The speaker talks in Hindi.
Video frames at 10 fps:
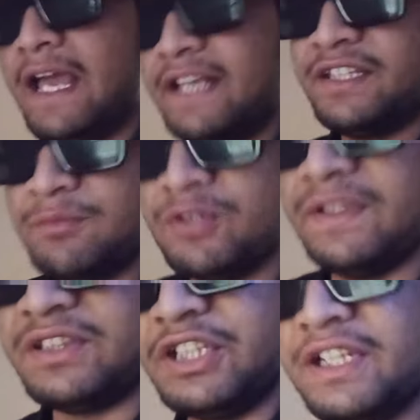ऐसी
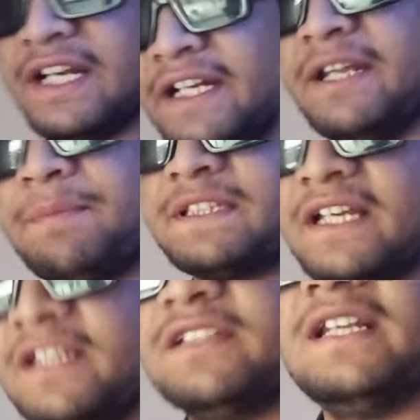मूवी तीन घंटे पता
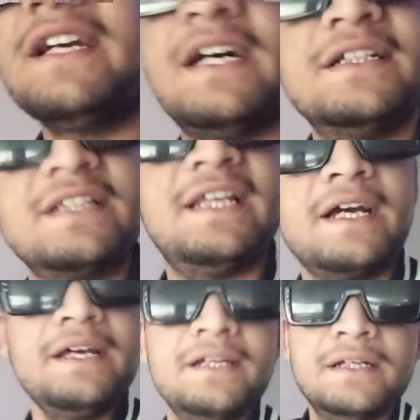ही नहीं चले कहाँ चले
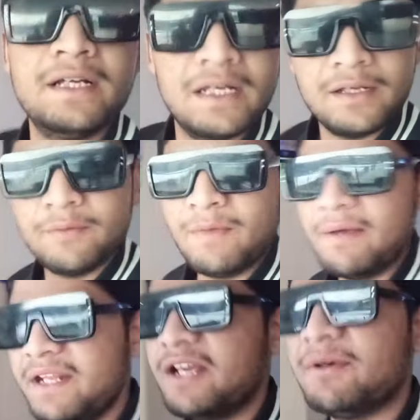गए मैं
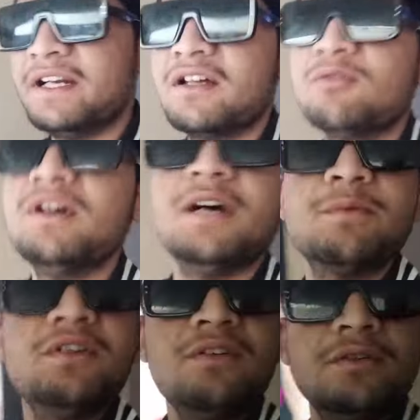भी रिकमेंड करूँगा
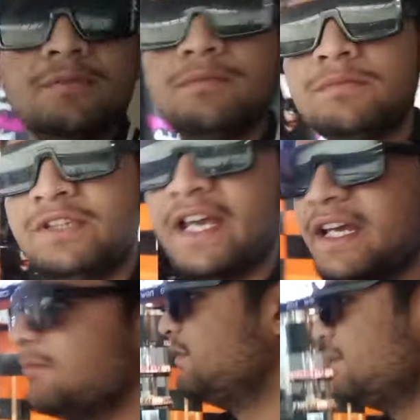आपको
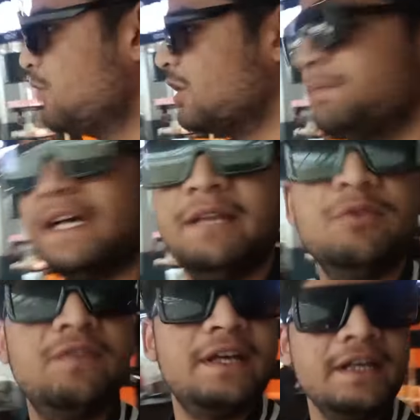देखें मूवी बहुत प्यारी
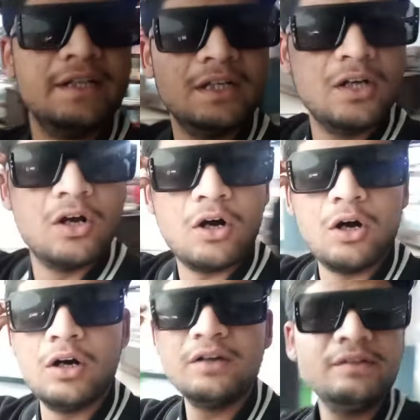मूवी है
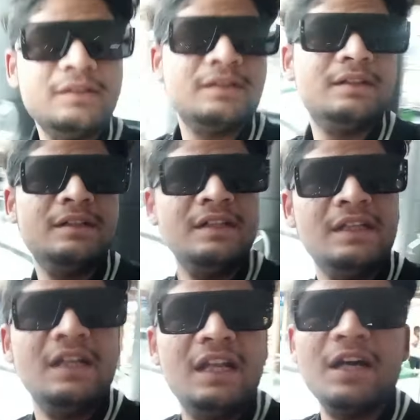और
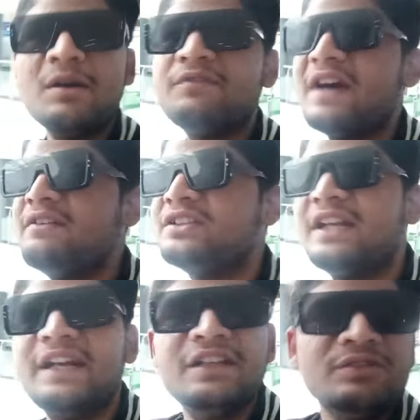लगभग फाइव
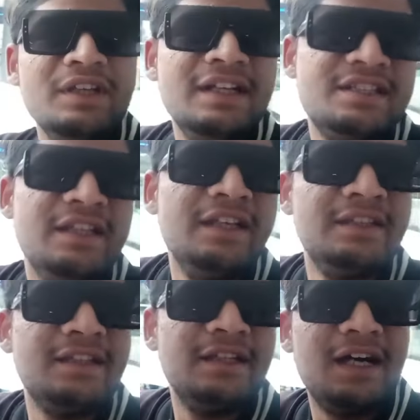स्टार रेटिंग देना चाहिए
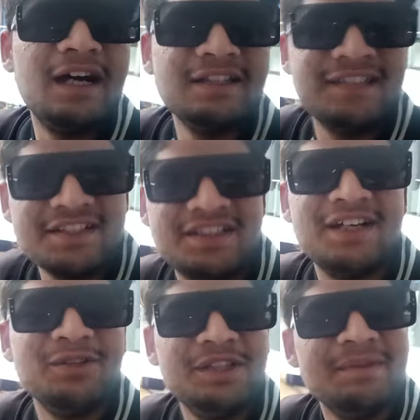इसे अगर सिक्स
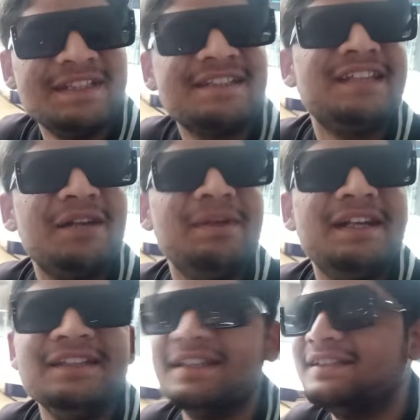स्टार होती मैं सिक्स स्टार भी
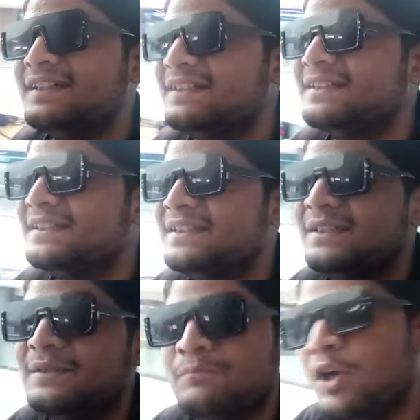रेटिंग देता
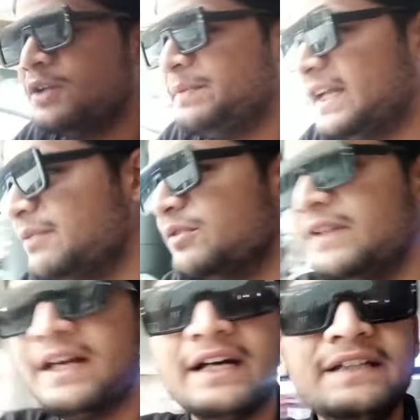बहुत प्यारी
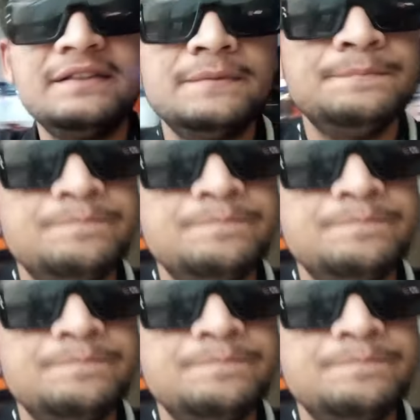मूवी है गाइज़